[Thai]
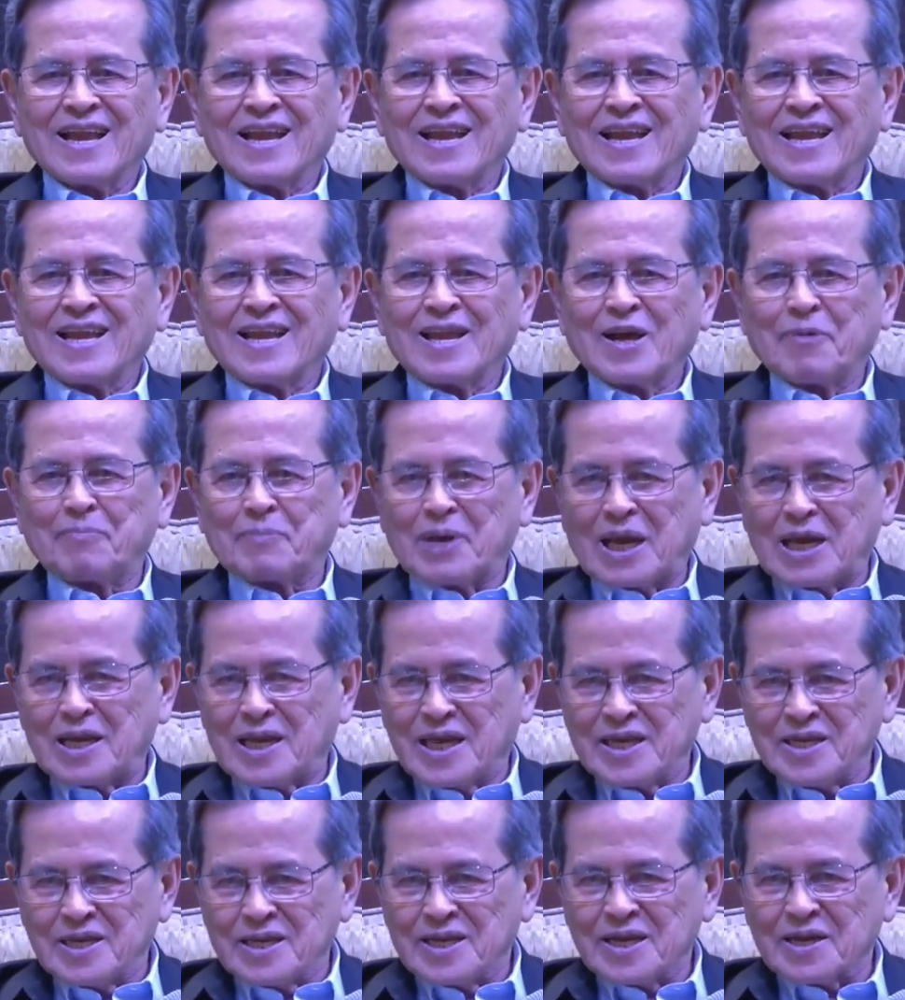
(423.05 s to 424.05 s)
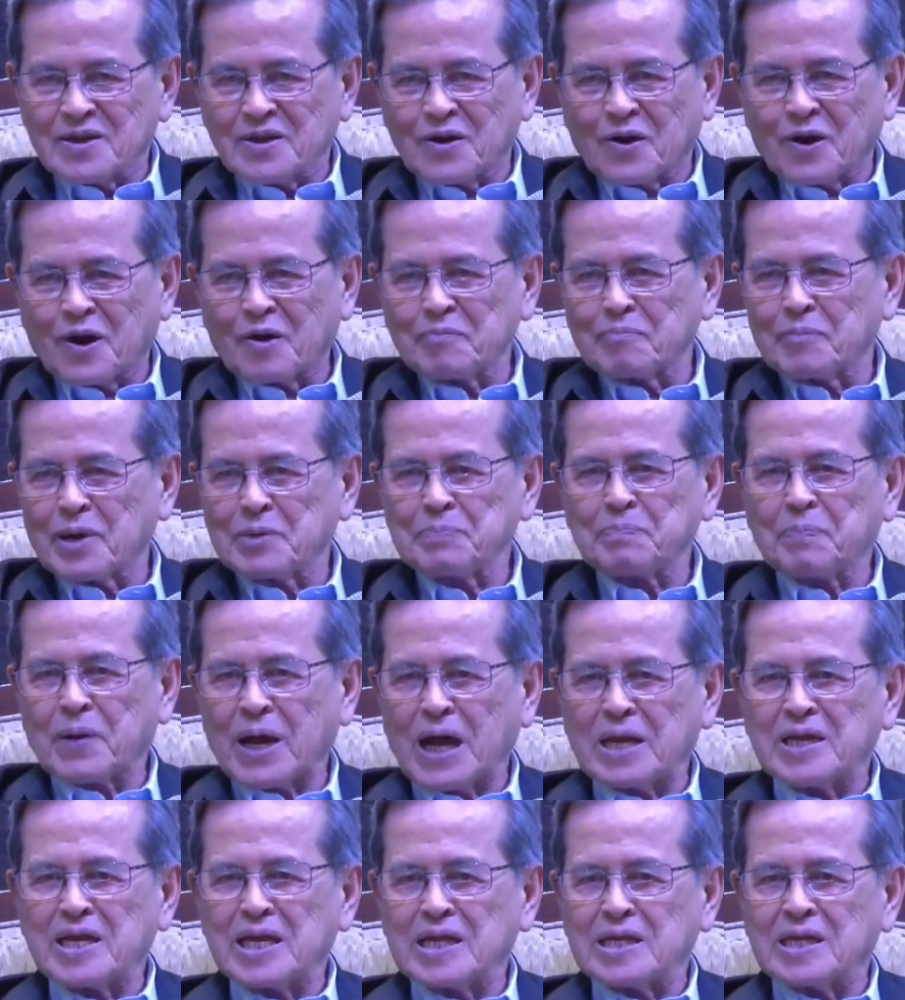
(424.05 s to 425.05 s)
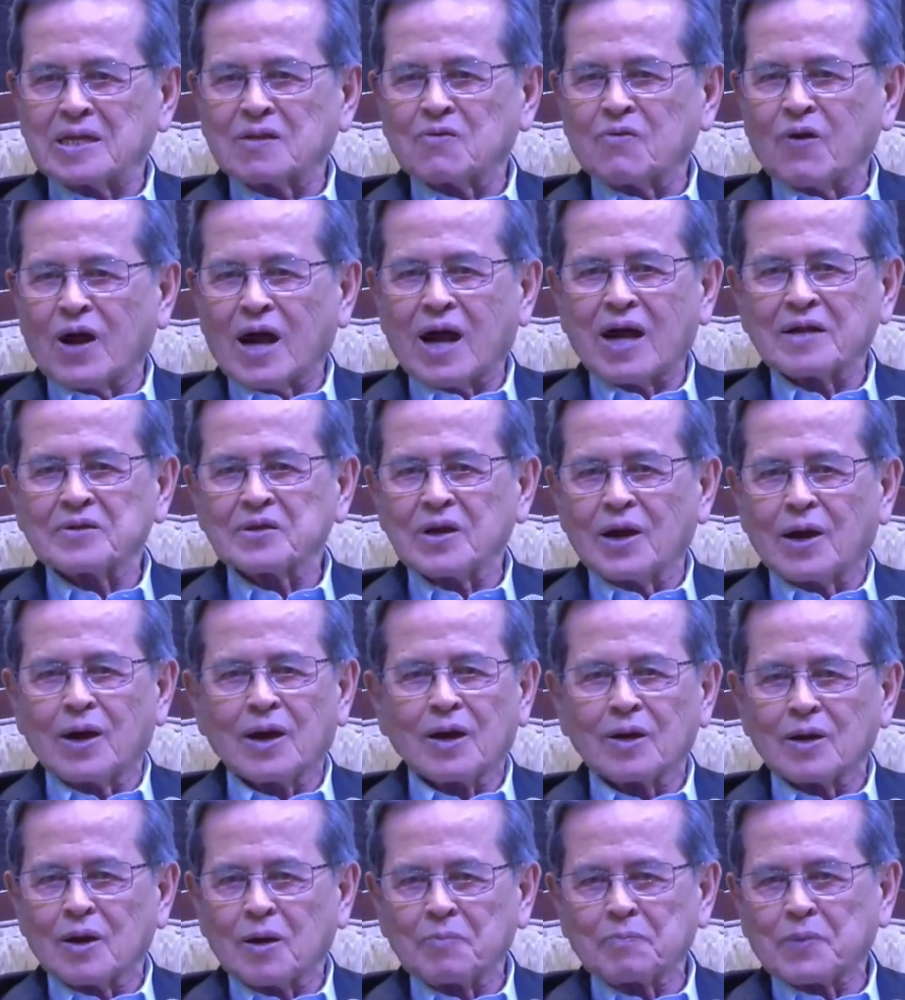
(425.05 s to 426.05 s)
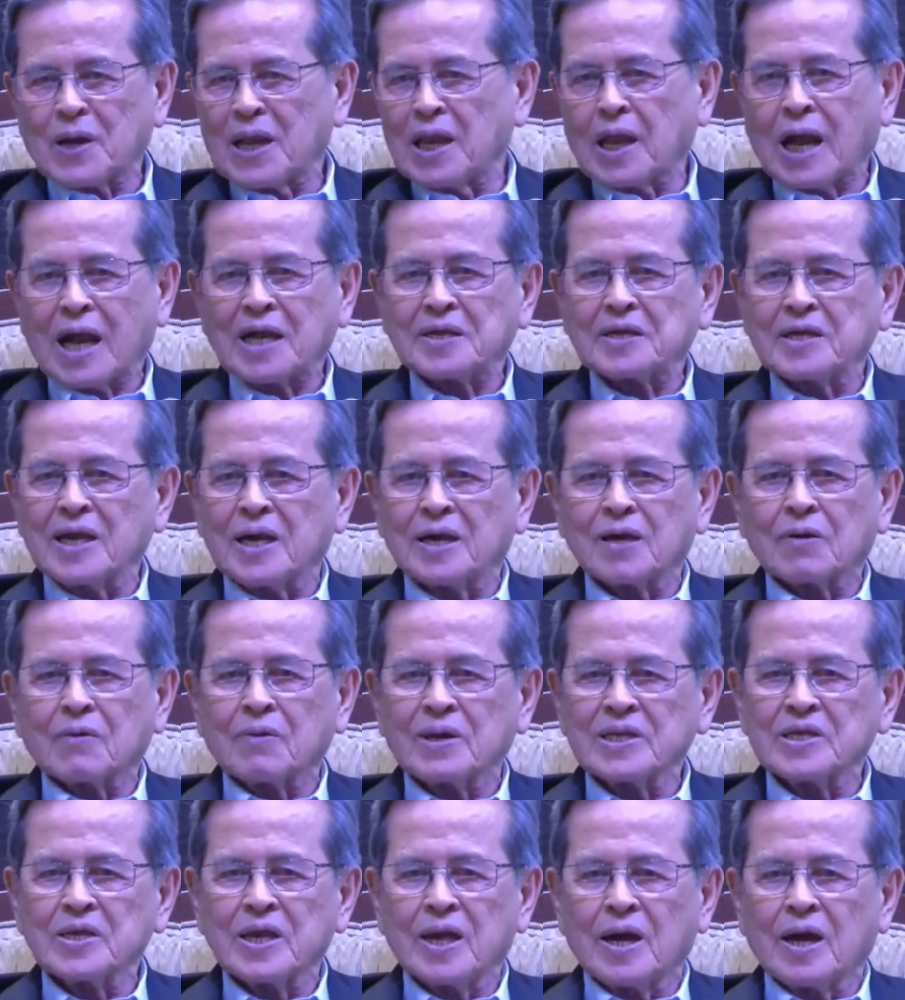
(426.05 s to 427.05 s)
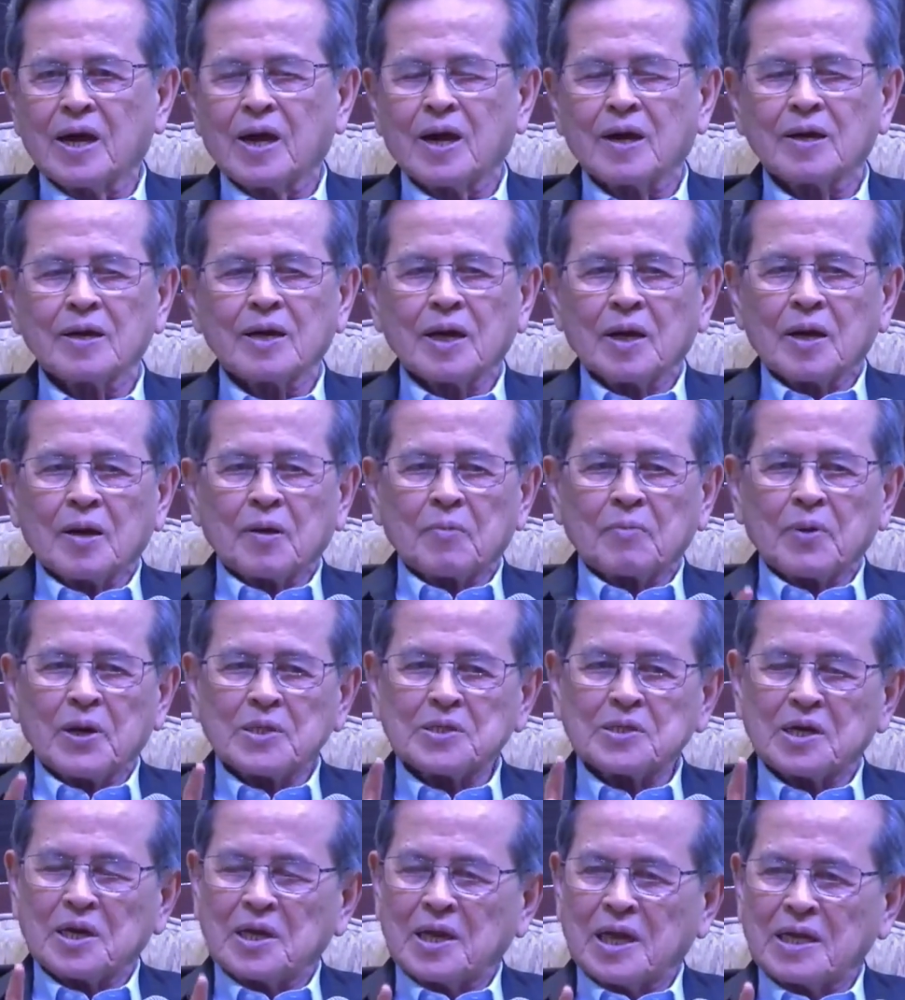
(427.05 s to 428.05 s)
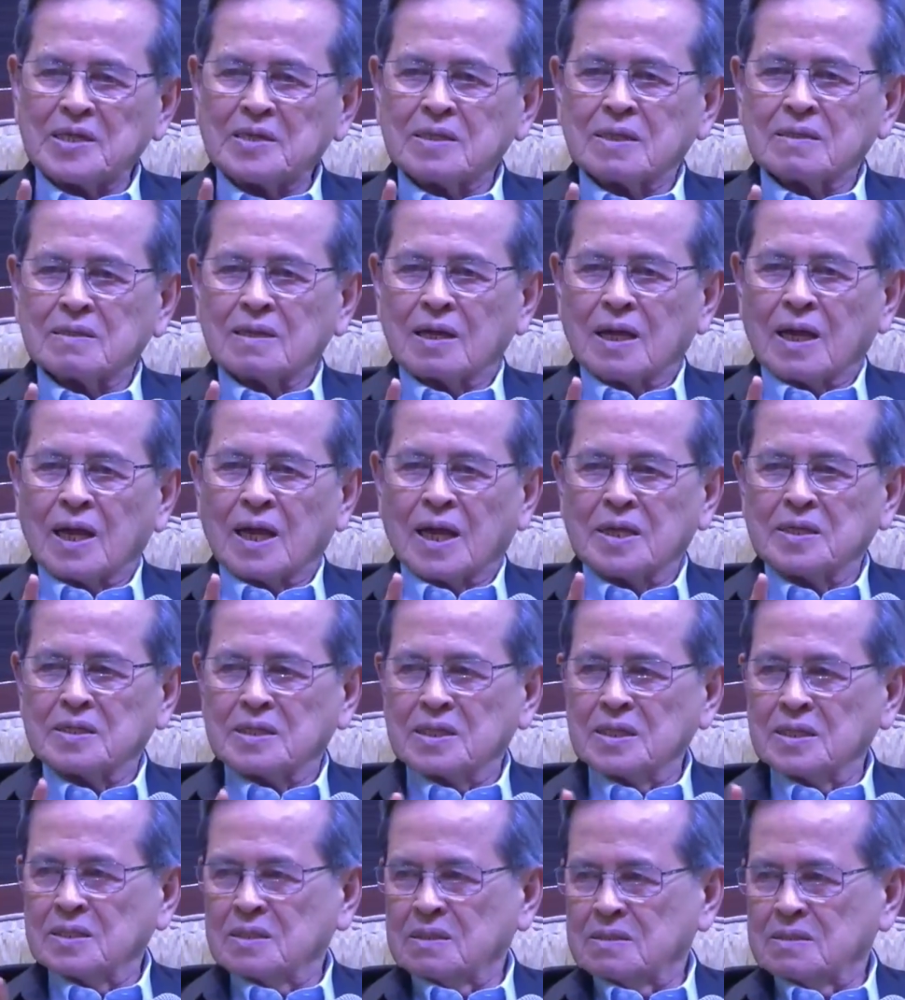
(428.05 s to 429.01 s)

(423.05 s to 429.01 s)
แล้วมันละเอียดอ่อนมันประณีตกว่าเยอะแล้วพลังเยอะกว่าเยอะเพราะฉะนั้นอันหนึ่ง